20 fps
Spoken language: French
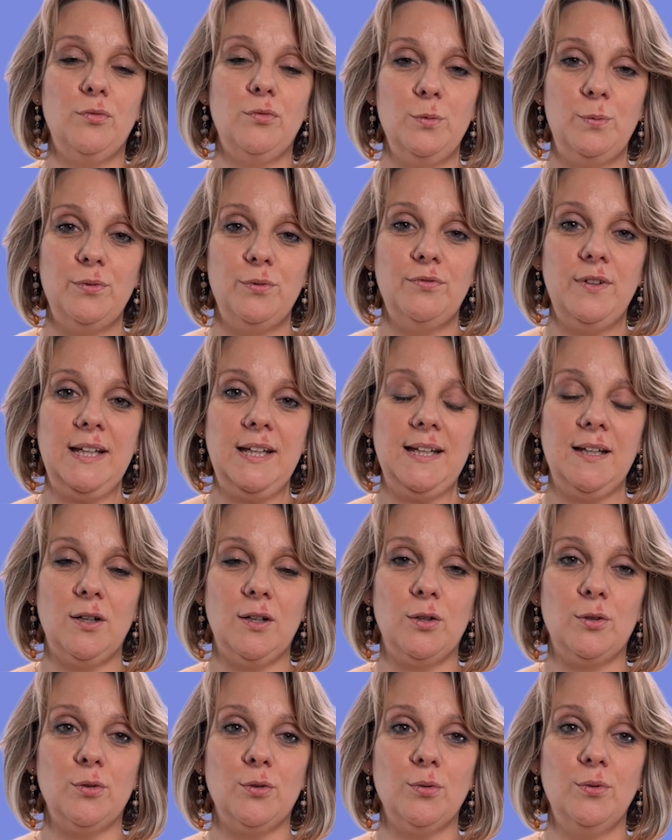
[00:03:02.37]
Vous pouvez
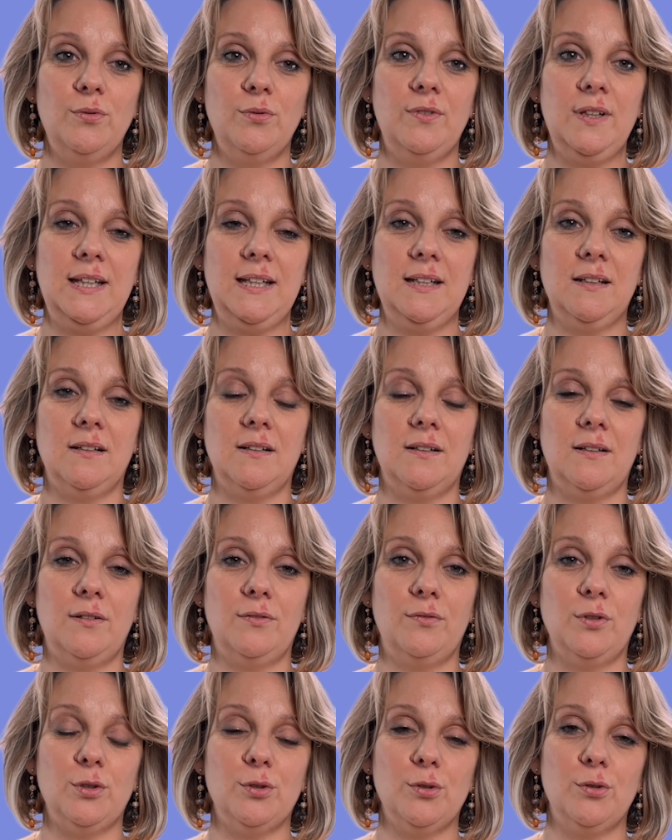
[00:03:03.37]
euh, trouver euh,
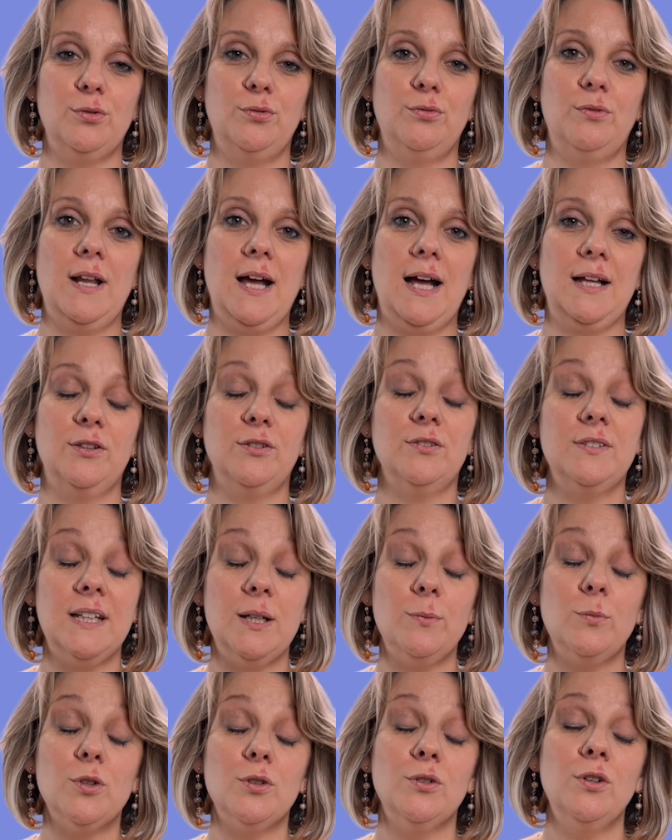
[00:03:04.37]
votre doula
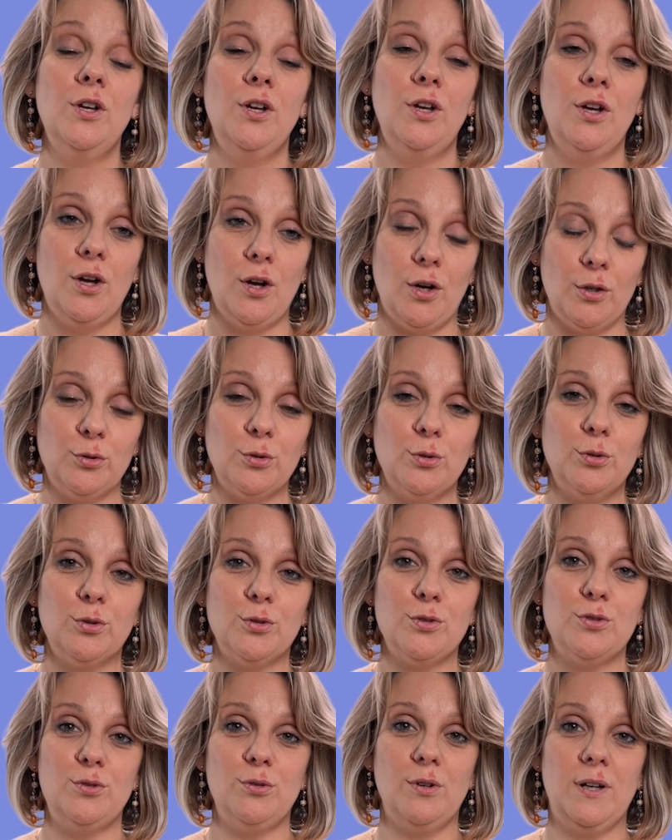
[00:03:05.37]
notamment entre
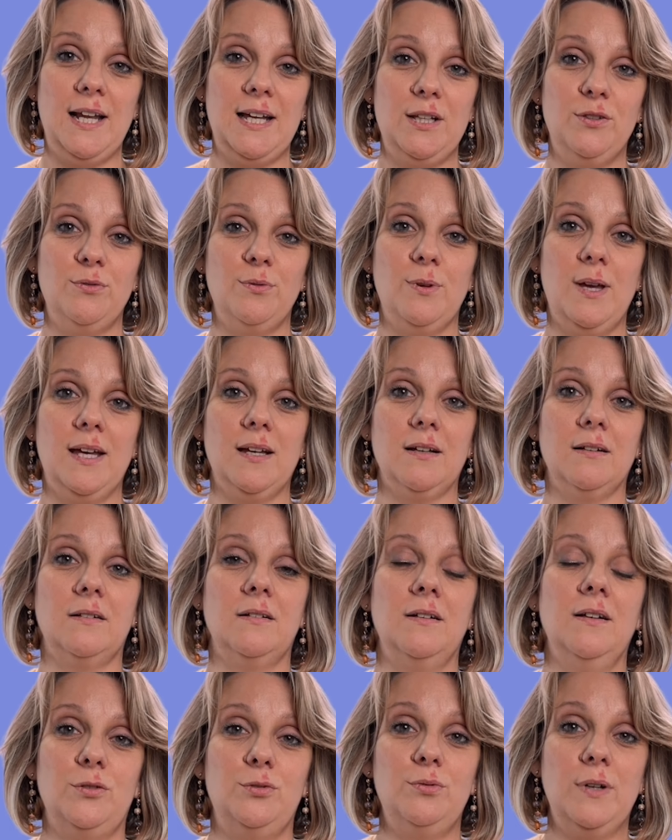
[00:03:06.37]
autres sur
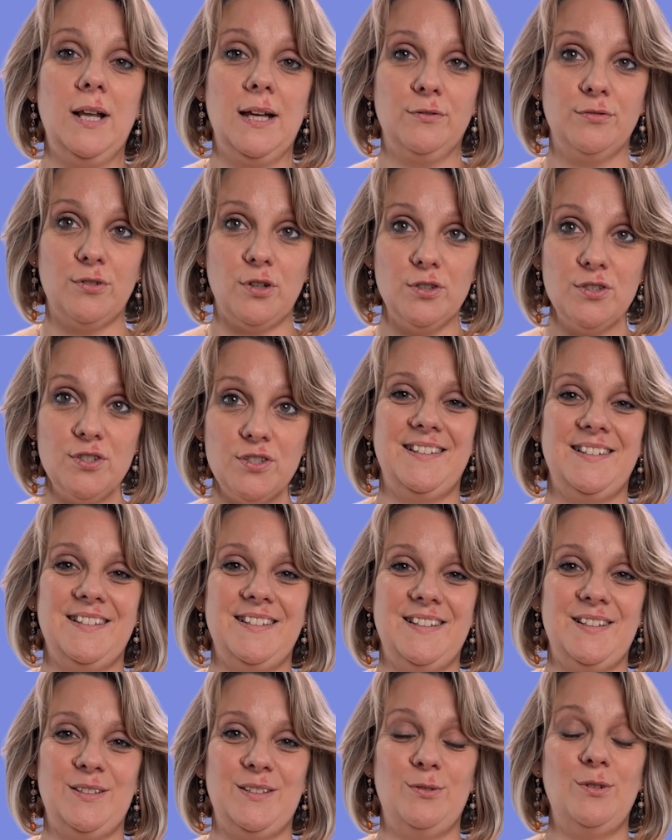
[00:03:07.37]
l'annuaire Doula de France,
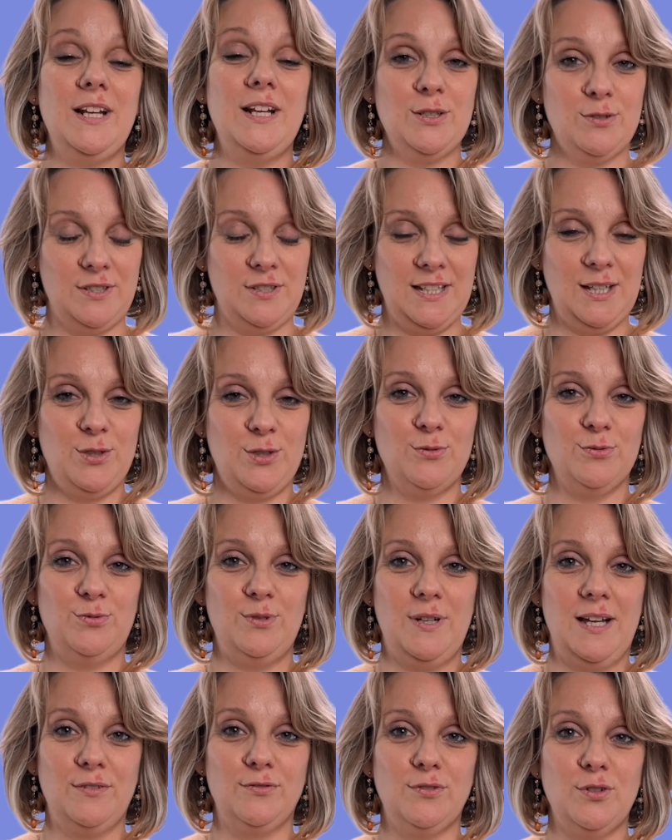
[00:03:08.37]
de l'association
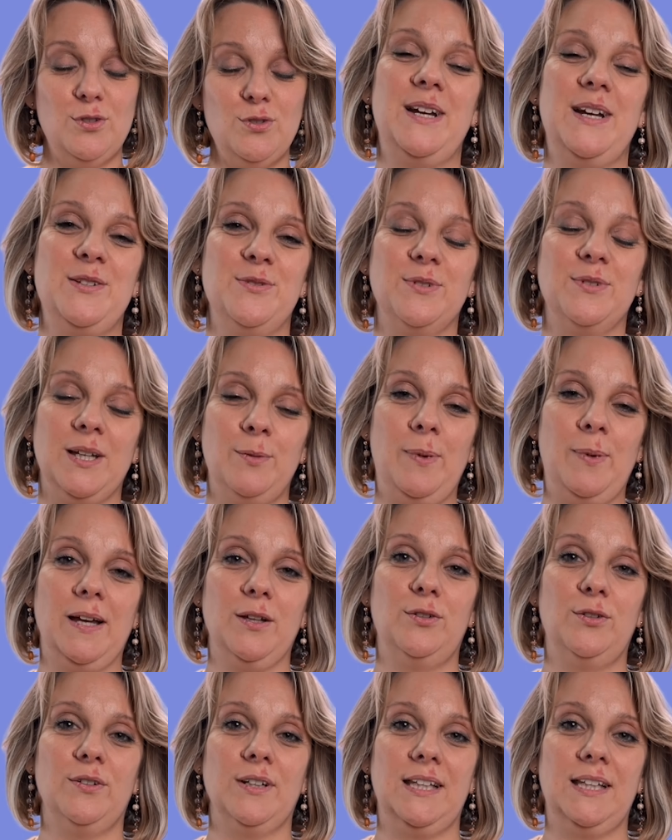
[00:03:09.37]
Doula de France. Elles sont
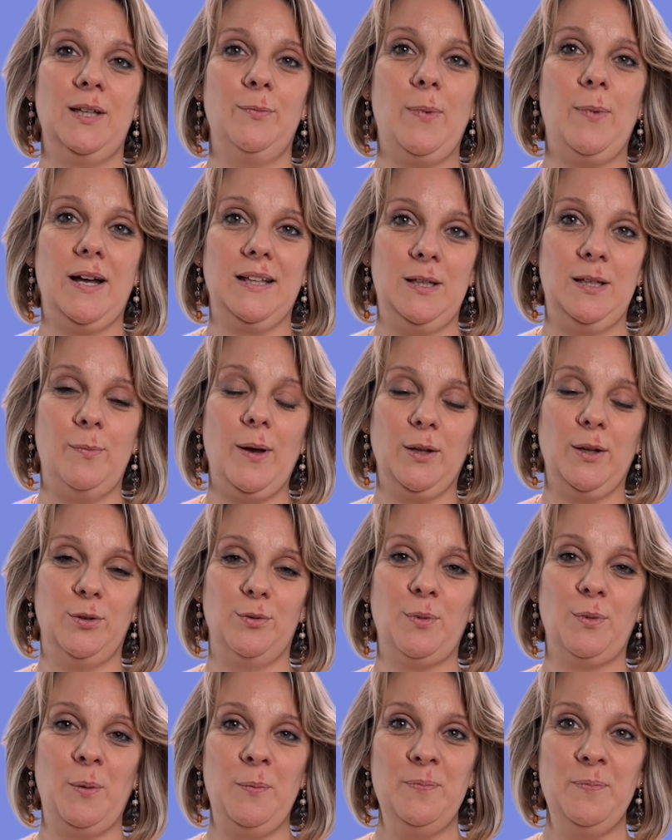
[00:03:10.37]
répertoriées par
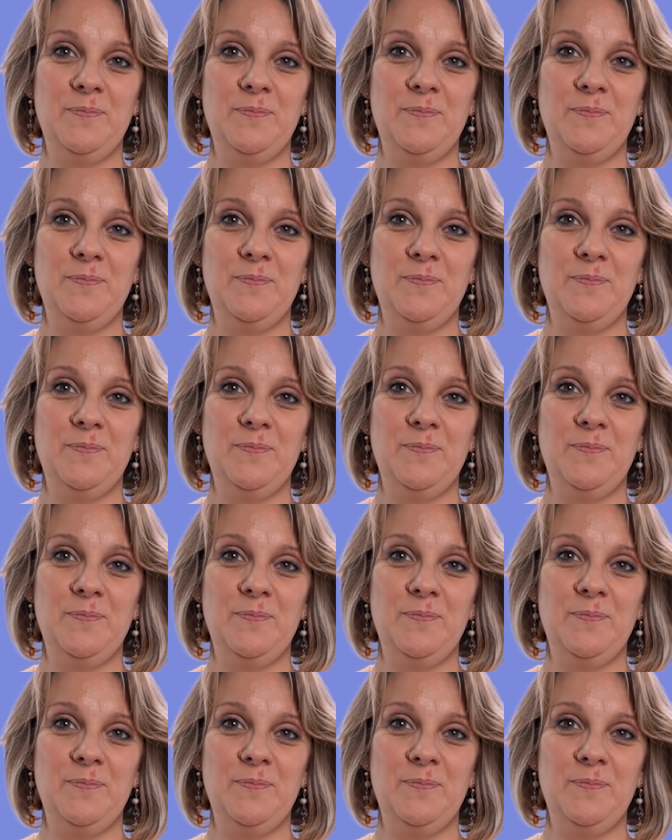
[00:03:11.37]
département.